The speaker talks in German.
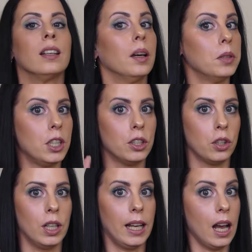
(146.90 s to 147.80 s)
Da habe ich ja
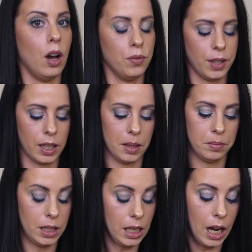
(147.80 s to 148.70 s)
schon länger
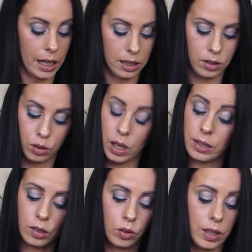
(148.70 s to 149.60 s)
aufgegeben, die heile zu
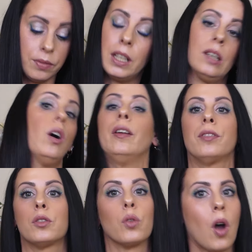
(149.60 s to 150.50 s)
lassen. Und der wird auch
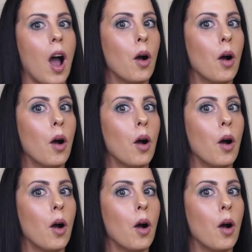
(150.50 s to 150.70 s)
einfach nur noch